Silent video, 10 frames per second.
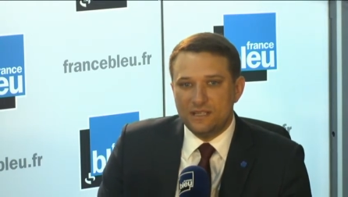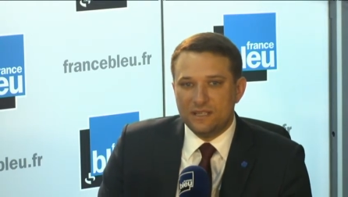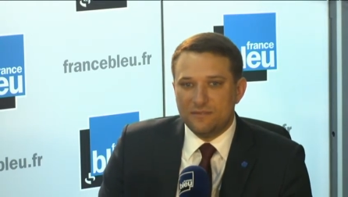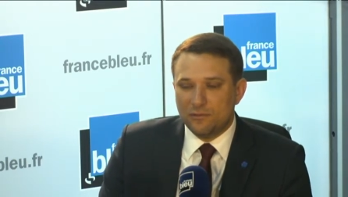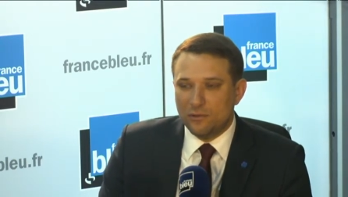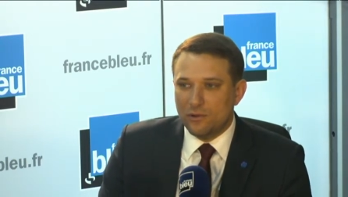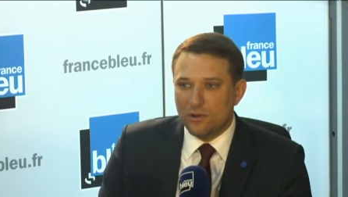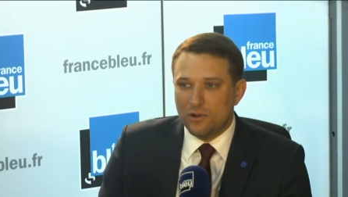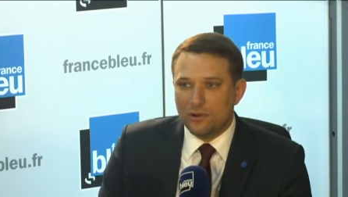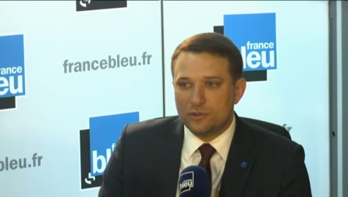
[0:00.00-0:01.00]
Il faut,
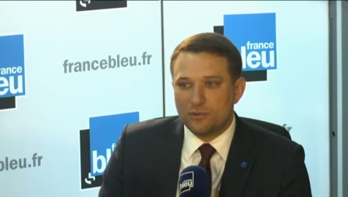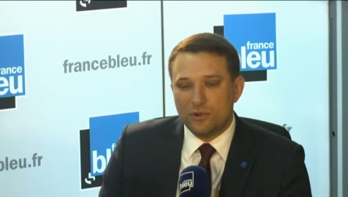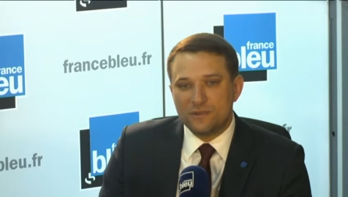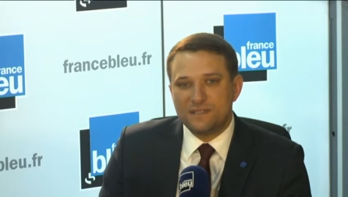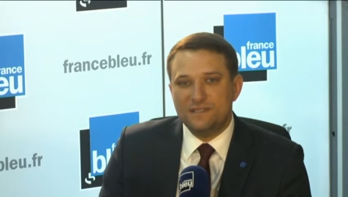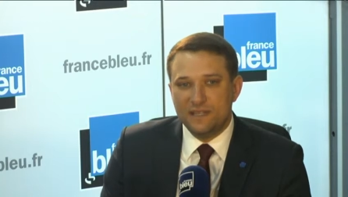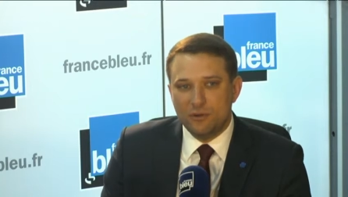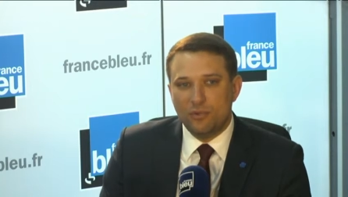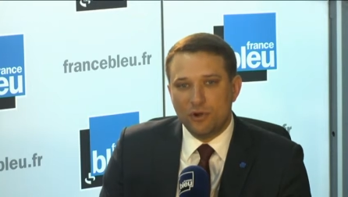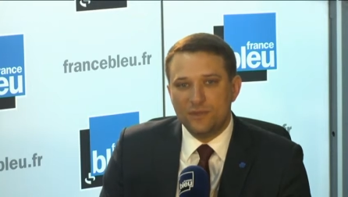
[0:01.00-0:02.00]
euh, je pense, dès
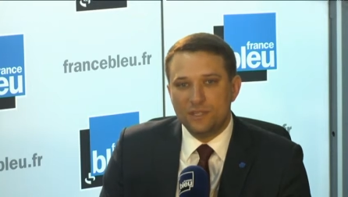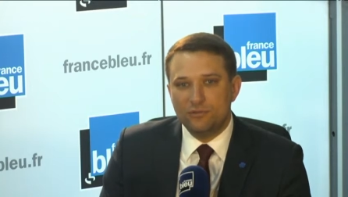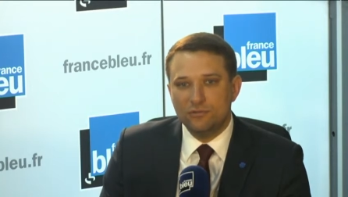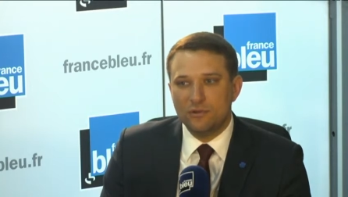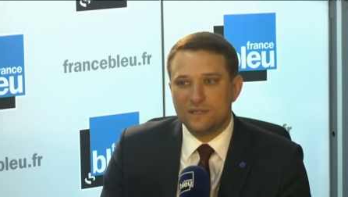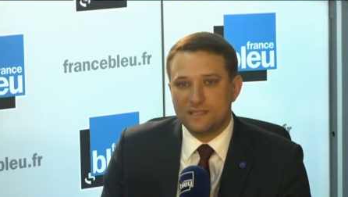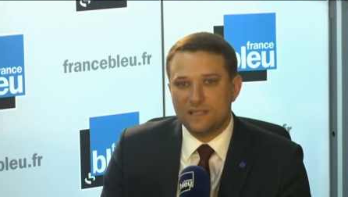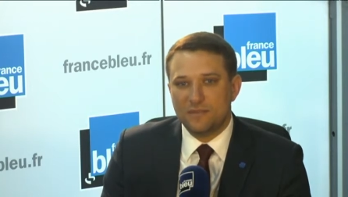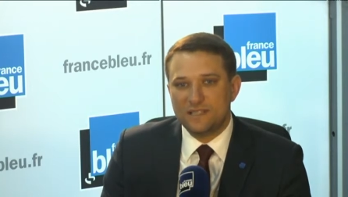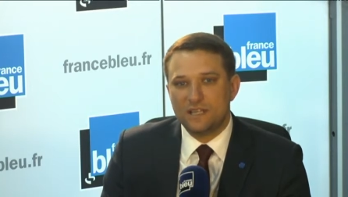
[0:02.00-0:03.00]
le premier tour, et
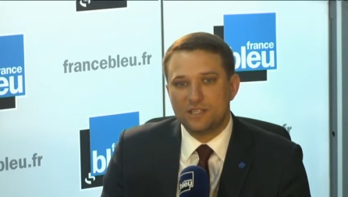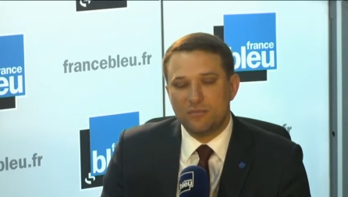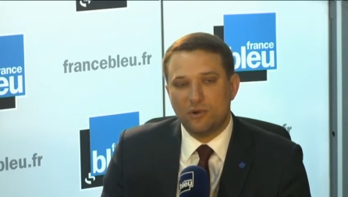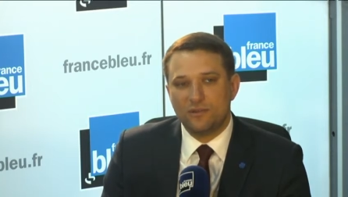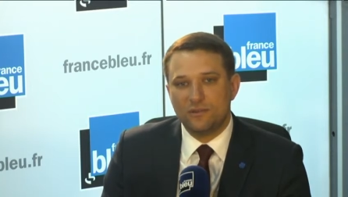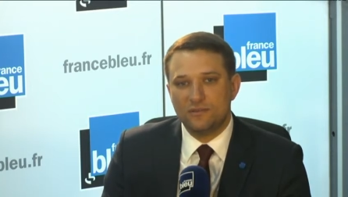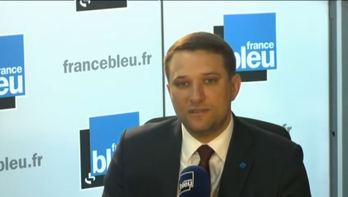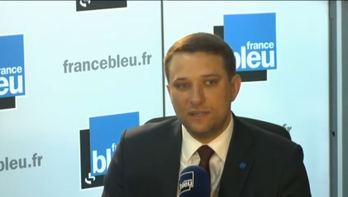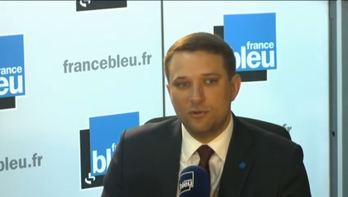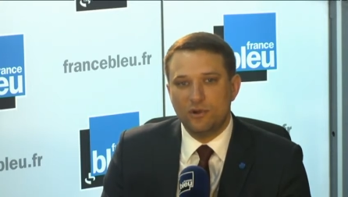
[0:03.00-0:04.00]
c'est un message important,
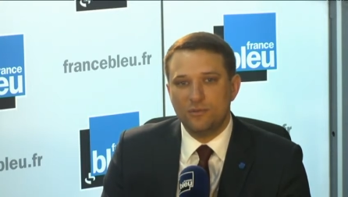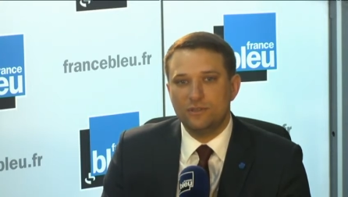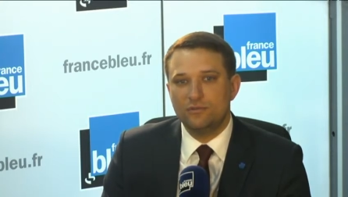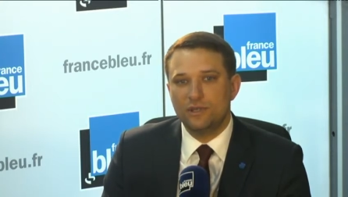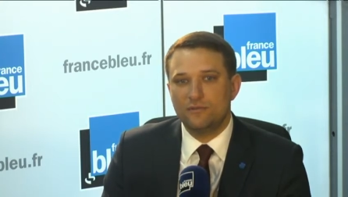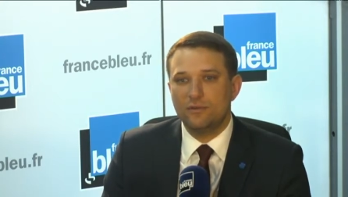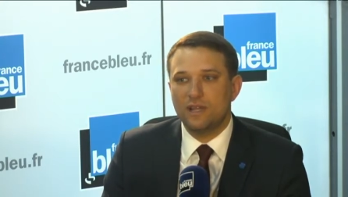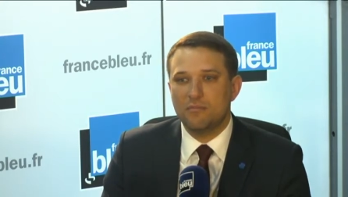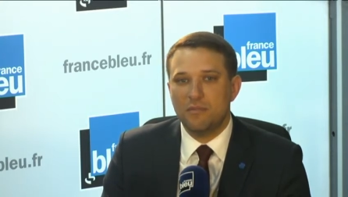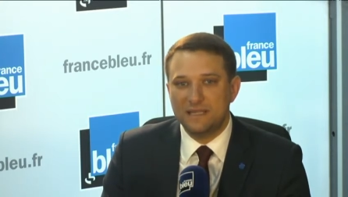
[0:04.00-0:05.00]
dès le premier tour, il faut
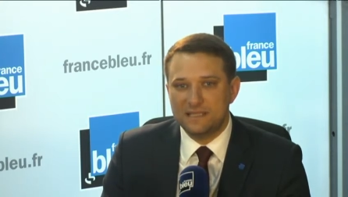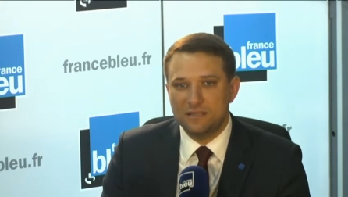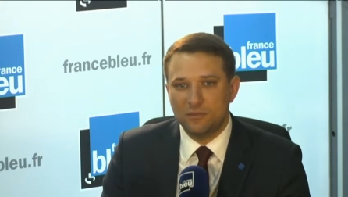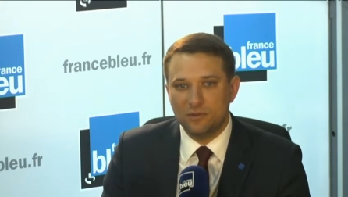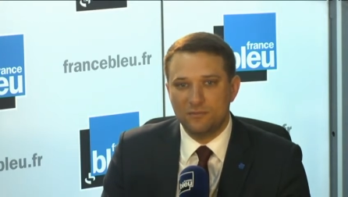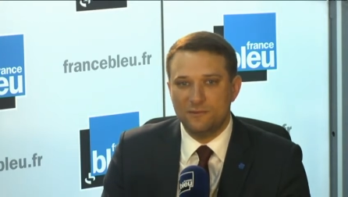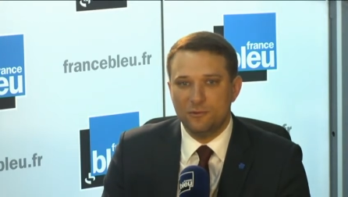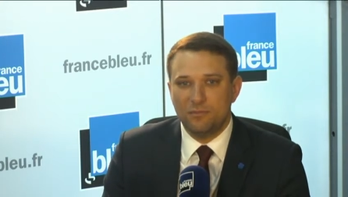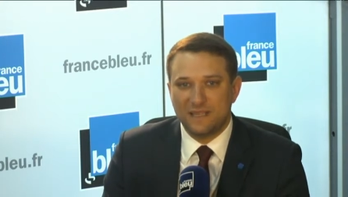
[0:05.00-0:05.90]
qu'un maximum de